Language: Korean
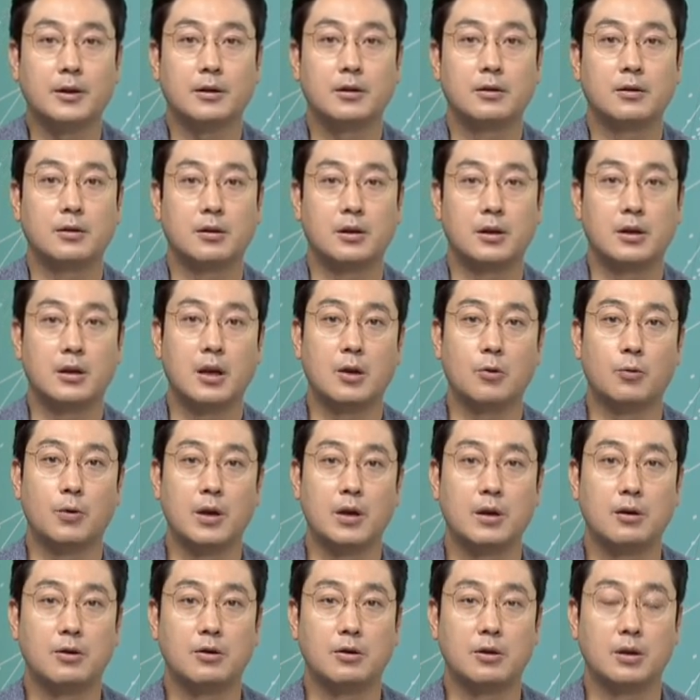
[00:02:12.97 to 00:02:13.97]
그러니까 이게
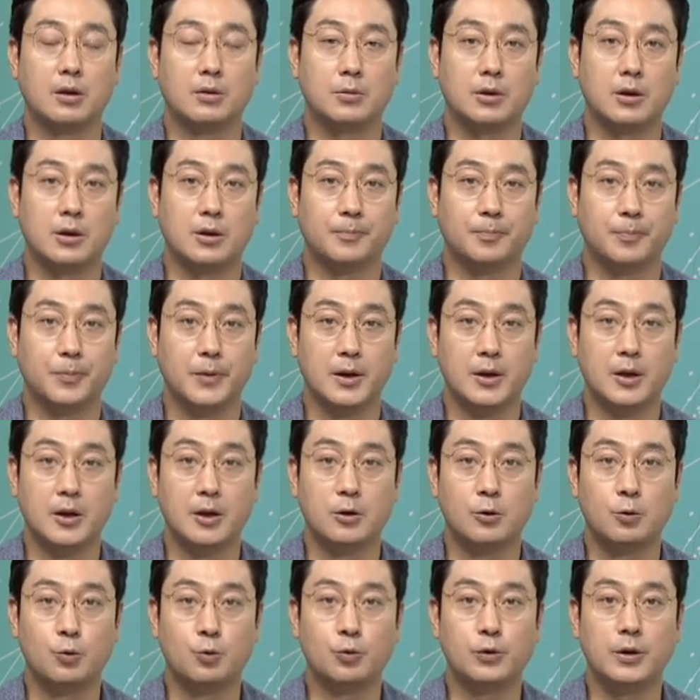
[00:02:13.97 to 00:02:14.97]
왜 그러냐면
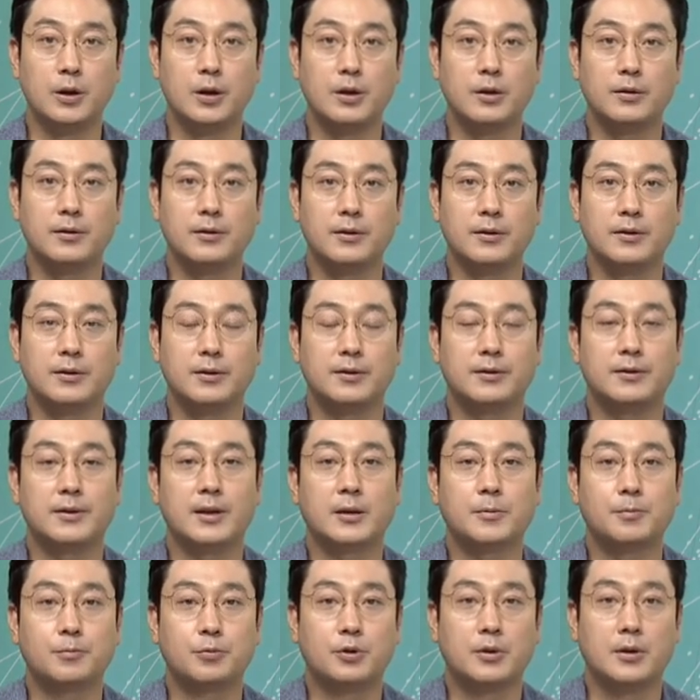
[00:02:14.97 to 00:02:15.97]
루닛은
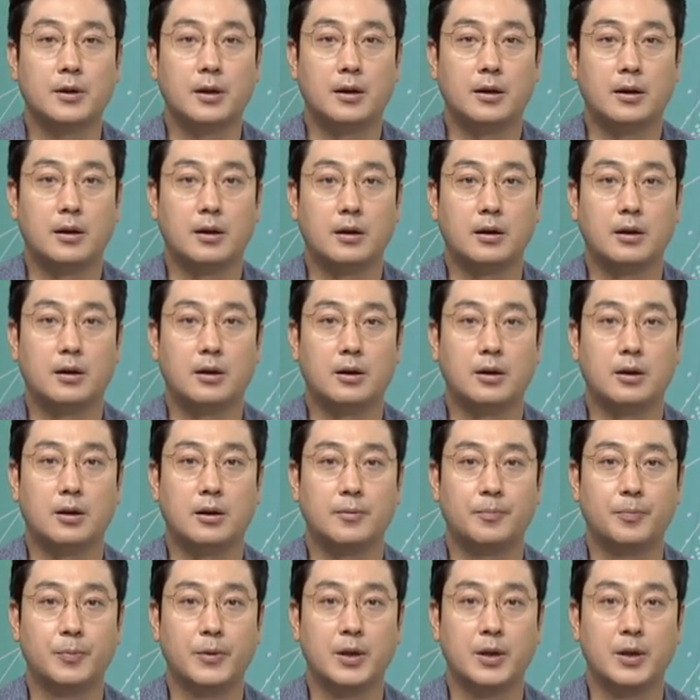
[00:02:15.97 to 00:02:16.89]
시작부터 어,